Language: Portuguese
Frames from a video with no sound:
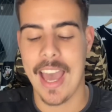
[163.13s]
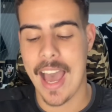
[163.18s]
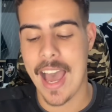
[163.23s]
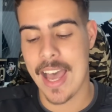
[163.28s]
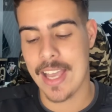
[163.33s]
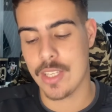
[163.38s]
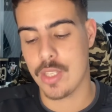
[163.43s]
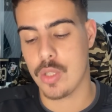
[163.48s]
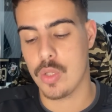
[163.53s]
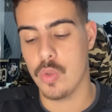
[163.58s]

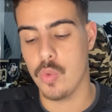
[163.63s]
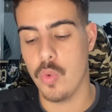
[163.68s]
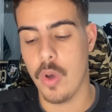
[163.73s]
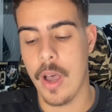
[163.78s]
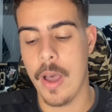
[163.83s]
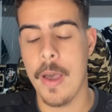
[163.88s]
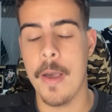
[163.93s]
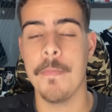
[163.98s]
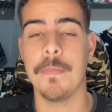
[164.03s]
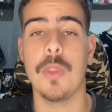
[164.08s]
a
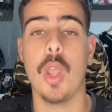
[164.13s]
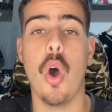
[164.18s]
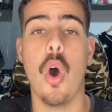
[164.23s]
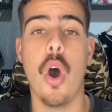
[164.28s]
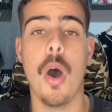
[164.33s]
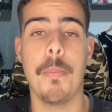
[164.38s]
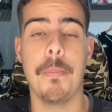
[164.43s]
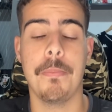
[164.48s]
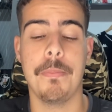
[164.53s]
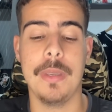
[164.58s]
sua
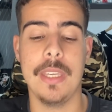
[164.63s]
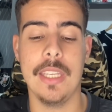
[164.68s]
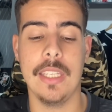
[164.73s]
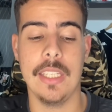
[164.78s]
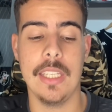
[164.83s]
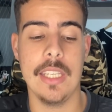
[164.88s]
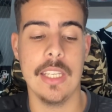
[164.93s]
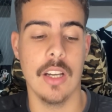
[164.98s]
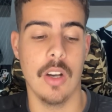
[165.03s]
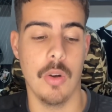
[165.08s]

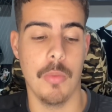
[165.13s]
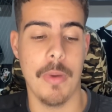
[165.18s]
opinião.